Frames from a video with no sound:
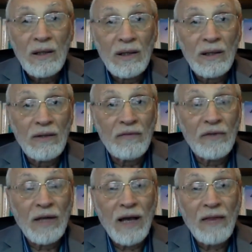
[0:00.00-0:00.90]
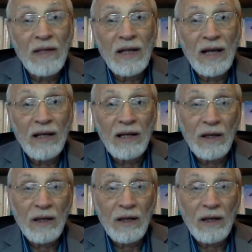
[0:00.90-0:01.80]
آه، في هذه
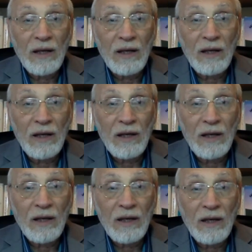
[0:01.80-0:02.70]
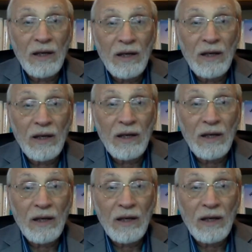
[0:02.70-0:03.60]
الحلقة والحلقة القادمة سوف
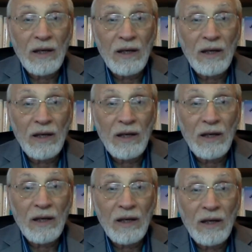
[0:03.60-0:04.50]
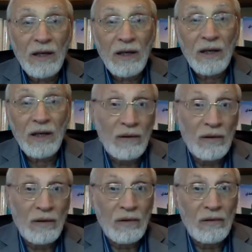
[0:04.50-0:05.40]
نقدم آه،
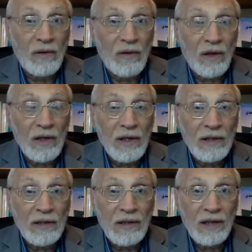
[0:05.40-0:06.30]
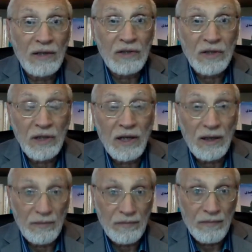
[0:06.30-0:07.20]
نظرية
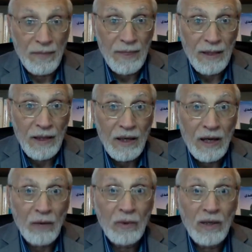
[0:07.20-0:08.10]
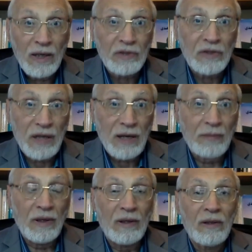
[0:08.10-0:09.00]
الشيعة حول
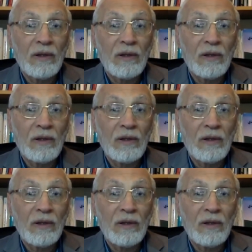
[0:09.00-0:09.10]
الصحابة